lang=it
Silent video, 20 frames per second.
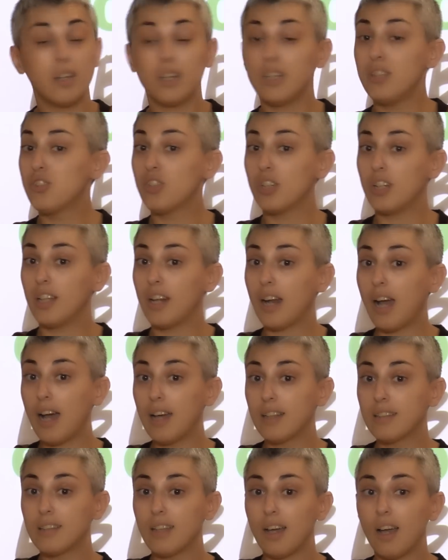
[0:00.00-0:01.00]

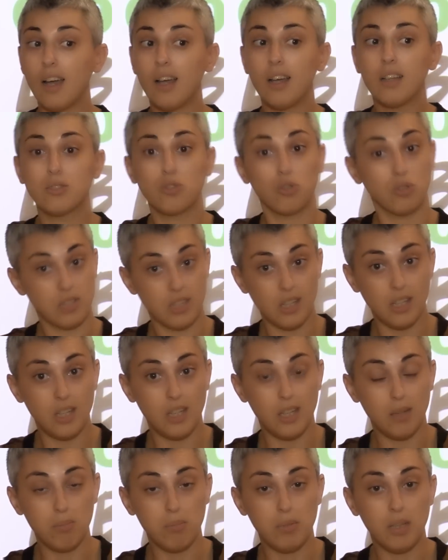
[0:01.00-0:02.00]
rigenerata,
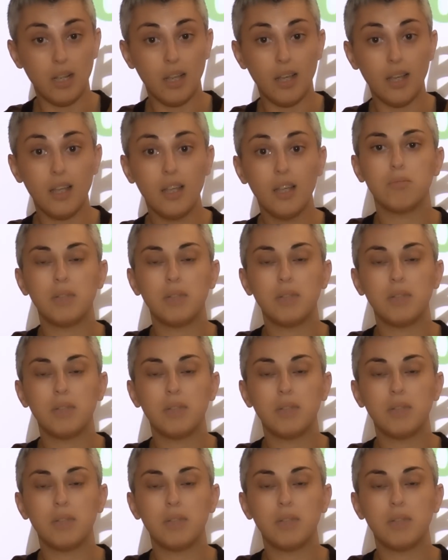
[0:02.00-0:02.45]
sostenibile.